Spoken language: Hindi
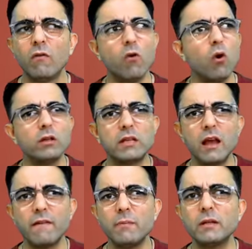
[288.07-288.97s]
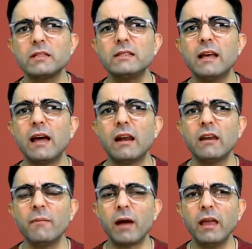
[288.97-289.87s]
वो इस लेवल पर चीज़ें कर
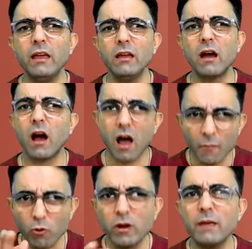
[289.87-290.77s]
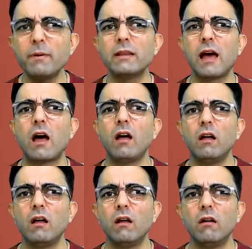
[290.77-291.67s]
रहे हैं भाई आपको नहीं पता
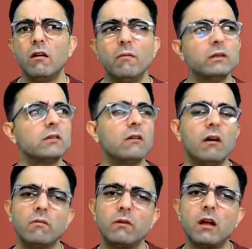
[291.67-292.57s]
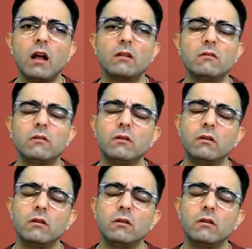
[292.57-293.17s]
बस आप डाल दो